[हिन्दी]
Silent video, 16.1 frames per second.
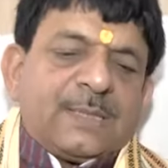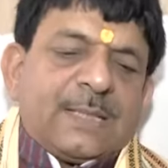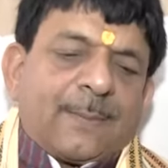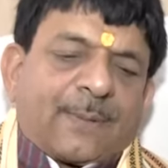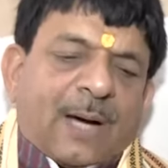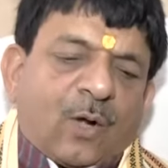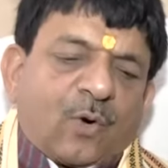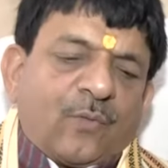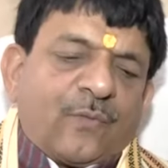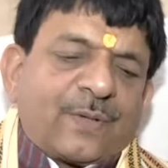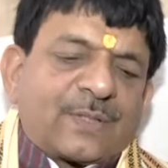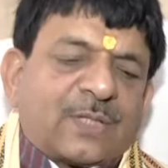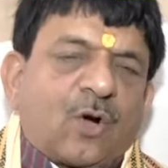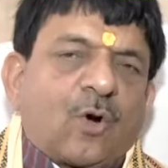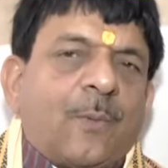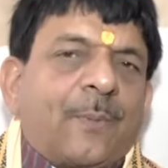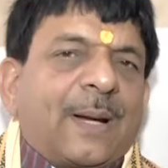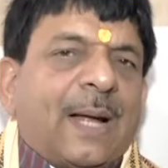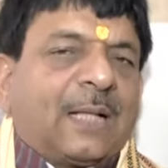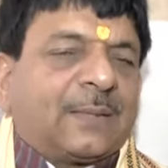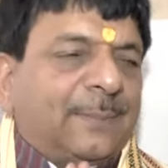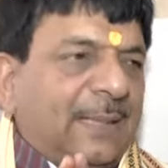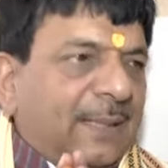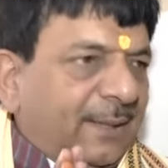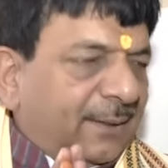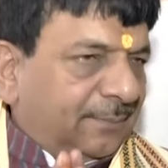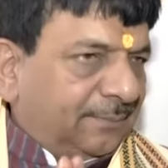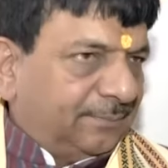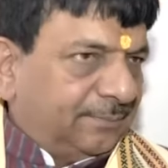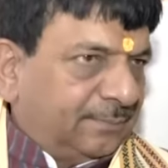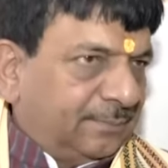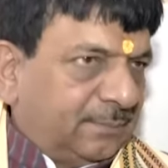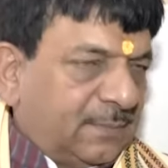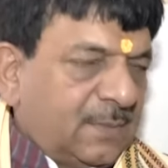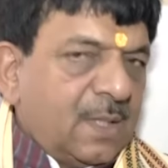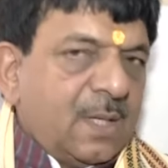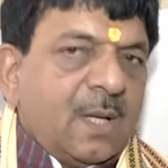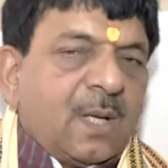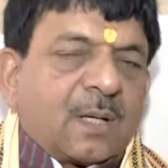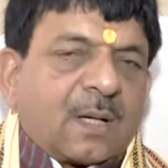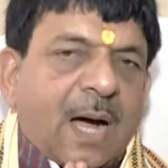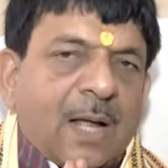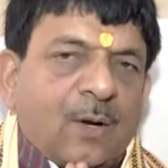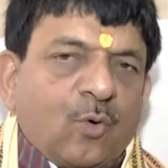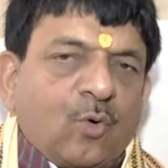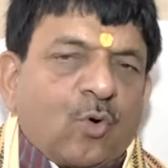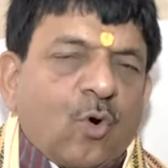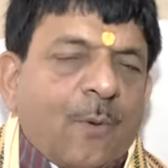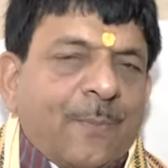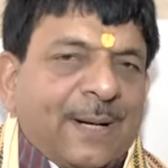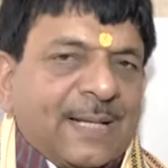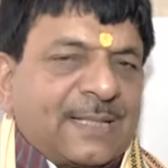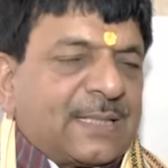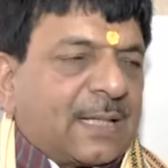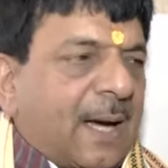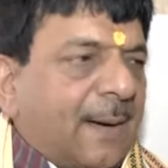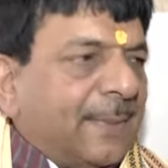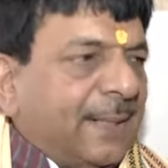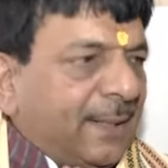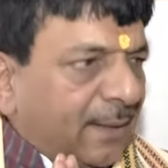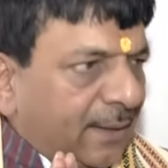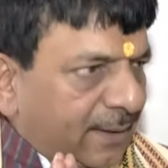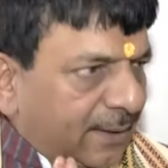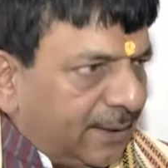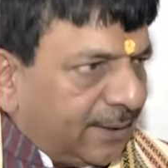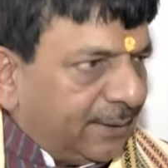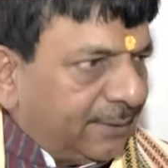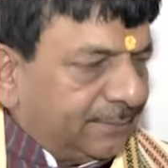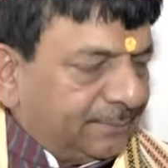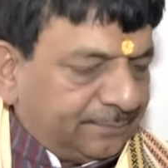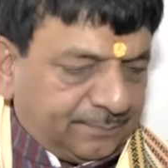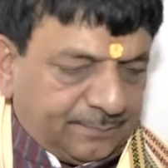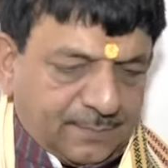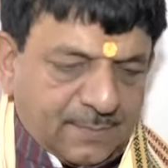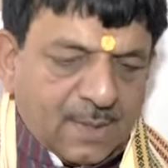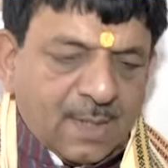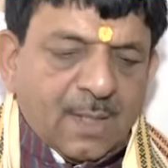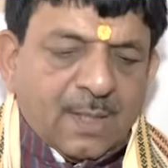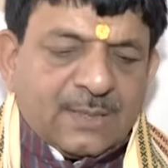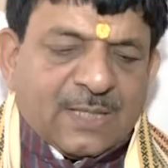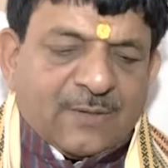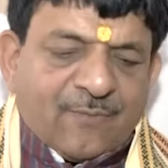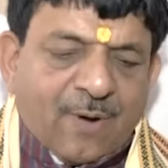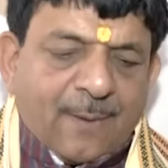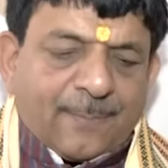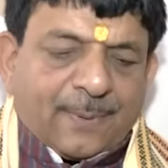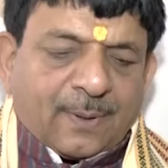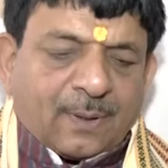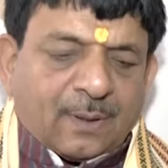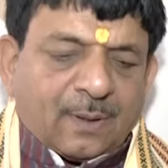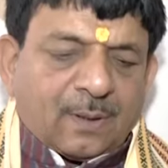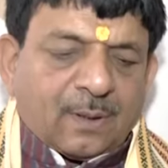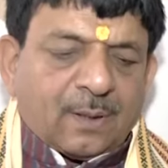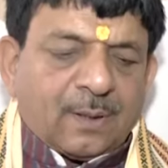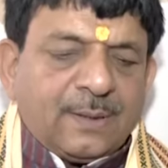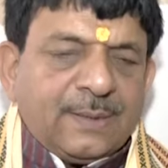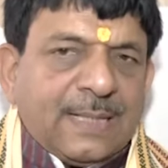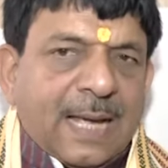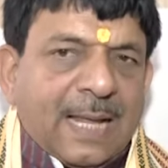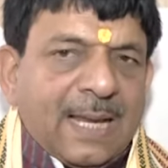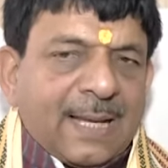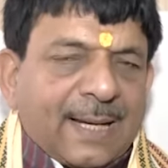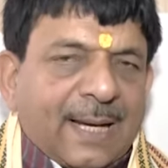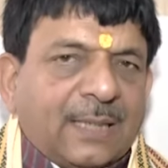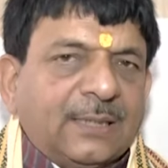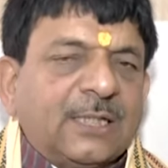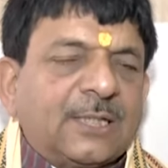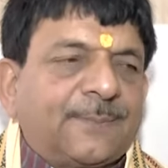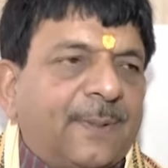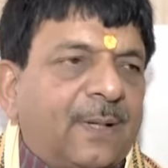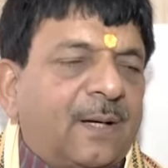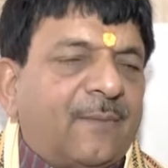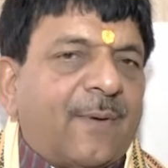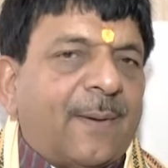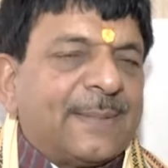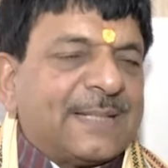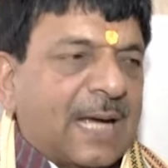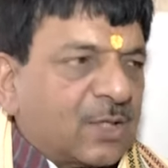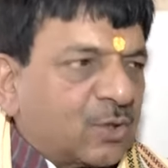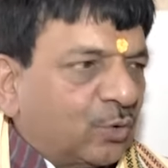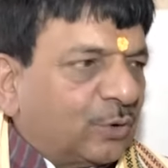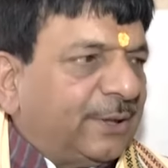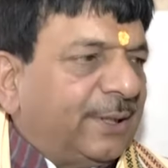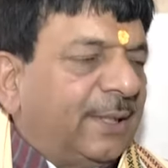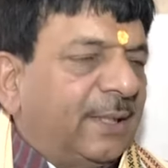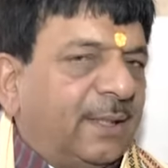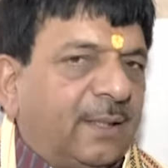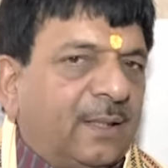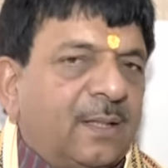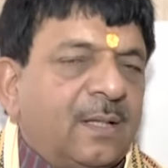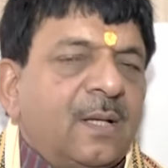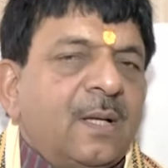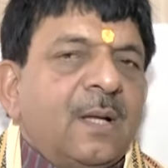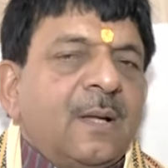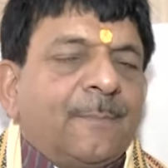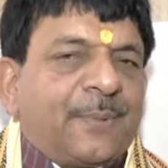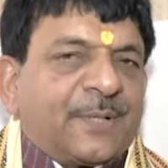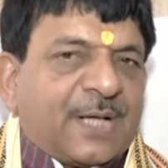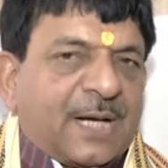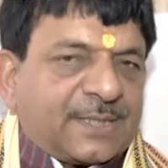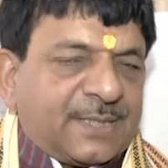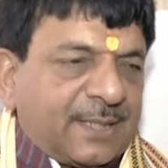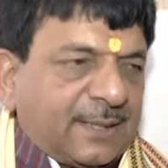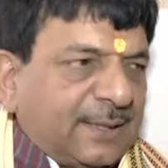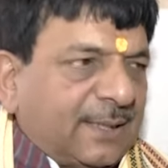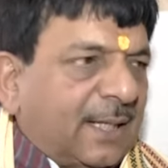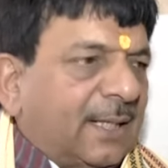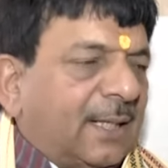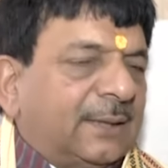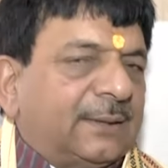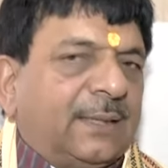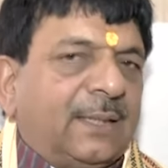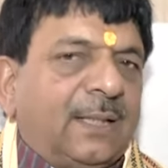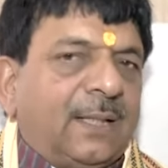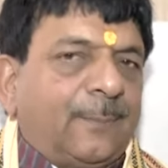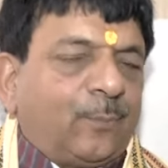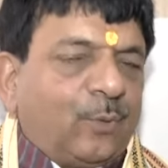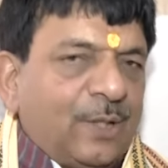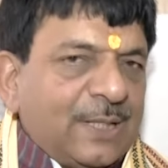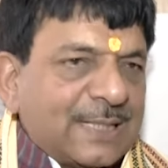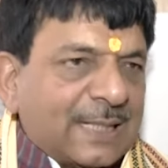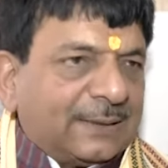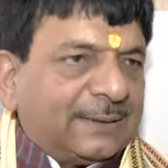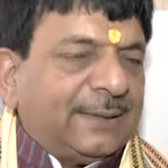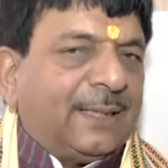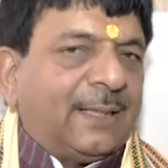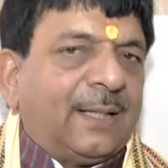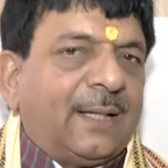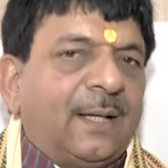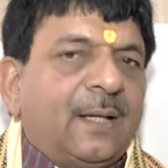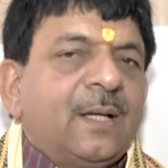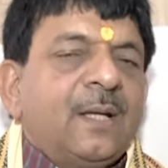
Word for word: जब कानून व्यवस्था को अपने हाथ में लेंगे कानून को अपने ढंग से काम नहीं करने देंगे जब वहाँ पर न्यायालय के आदेश पर वहाँ पर जांच होती है प्रशासनिक अधिकारी आते हैं पुलिस जाती है